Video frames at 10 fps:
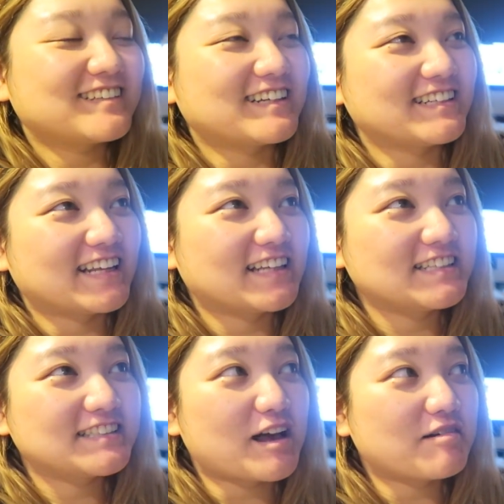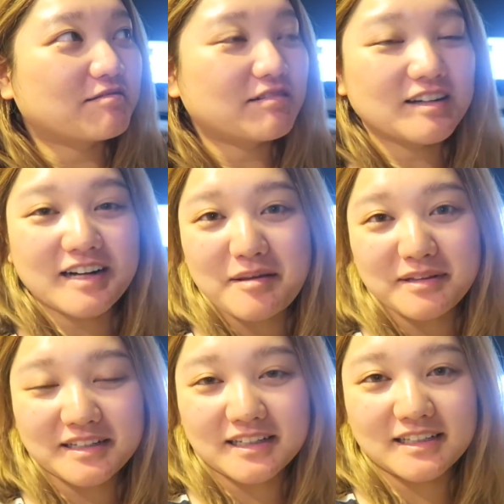2人で3話ぐらい
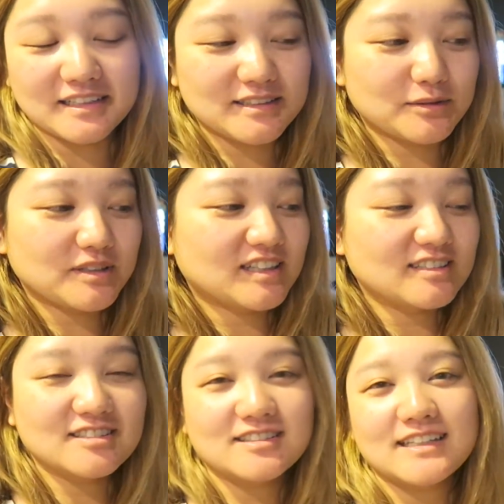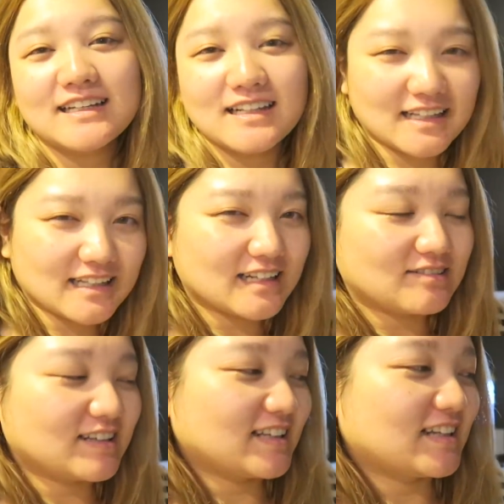見たかなすごいなんか続きが気にな
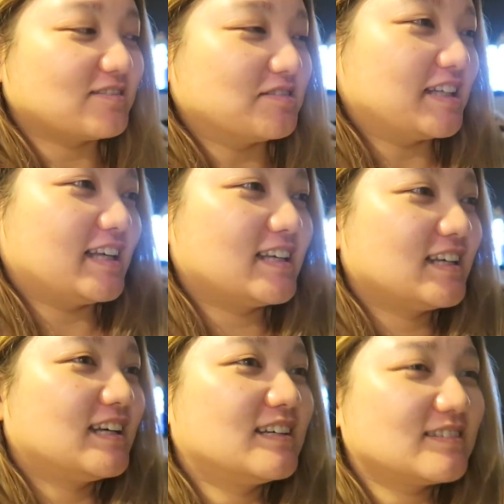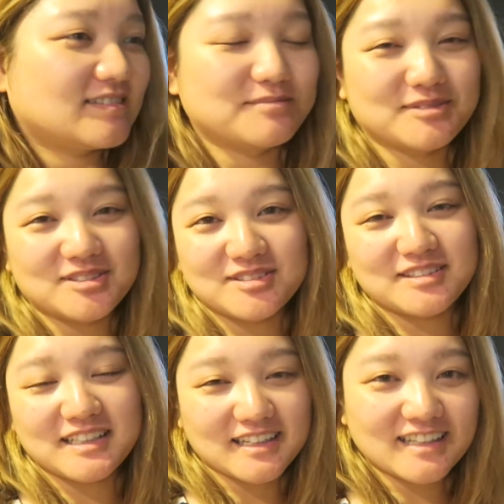る系なのでその
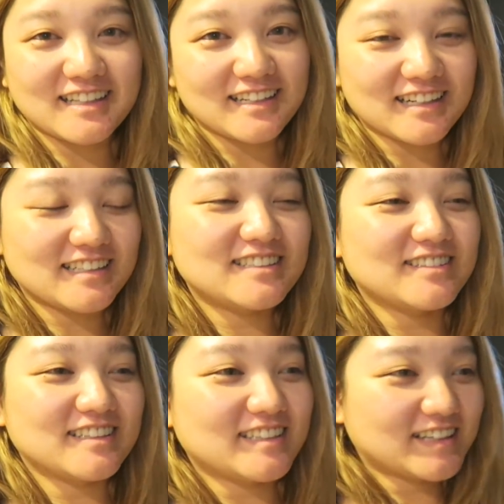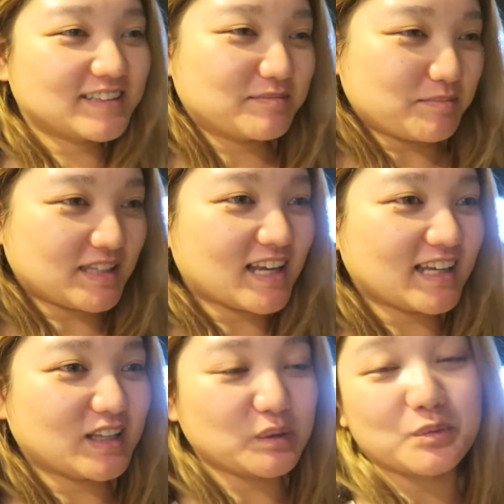続きが気になりすぎて見た
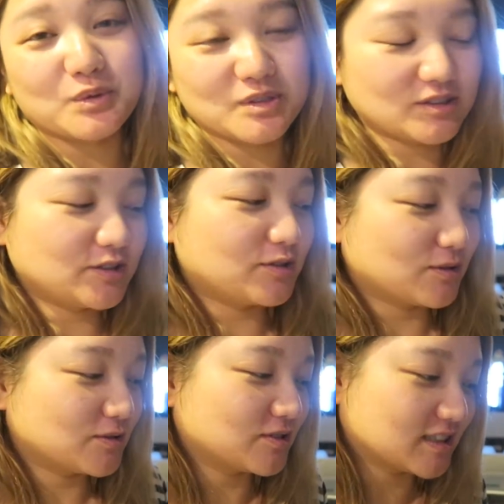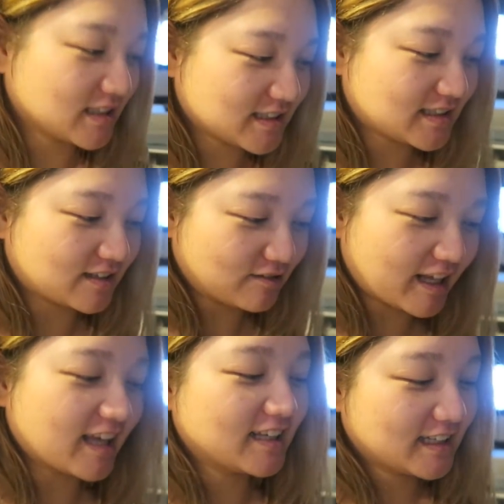いけどもうちょっと夜遅くなっちゃったの
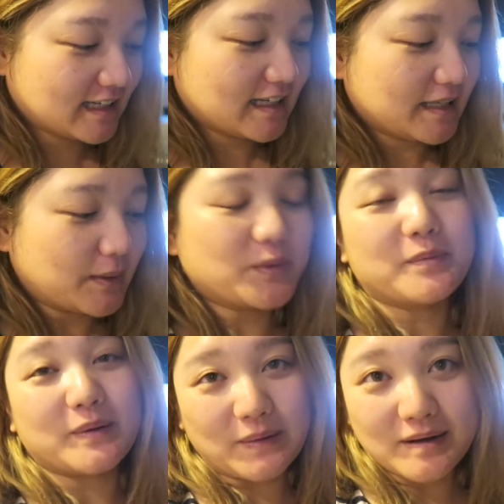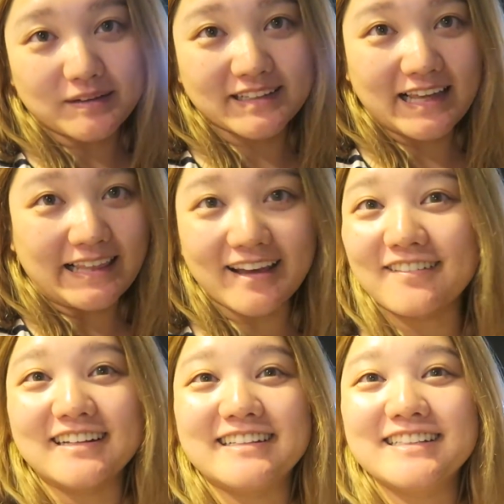で今日のビログはこの辺で終
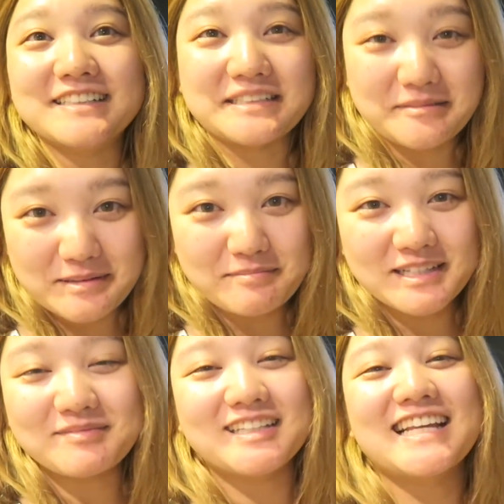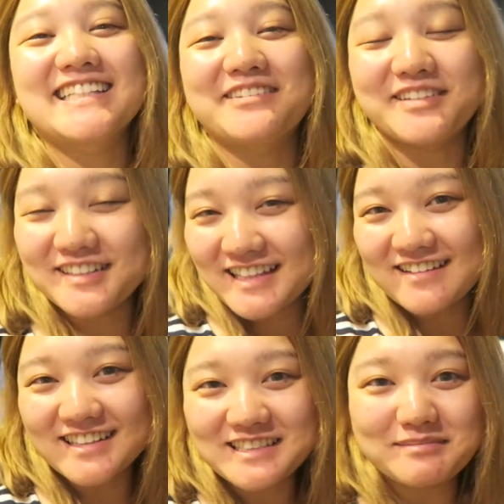わりにしようと思いますまた明日のビログで
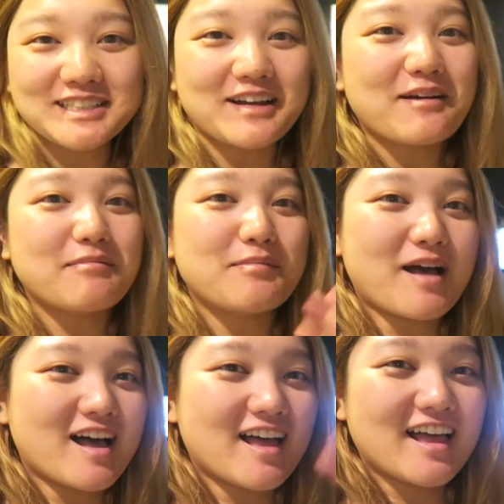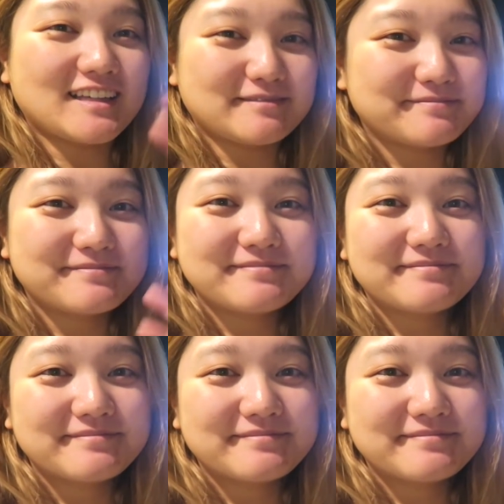お会いしましょうバイバーイ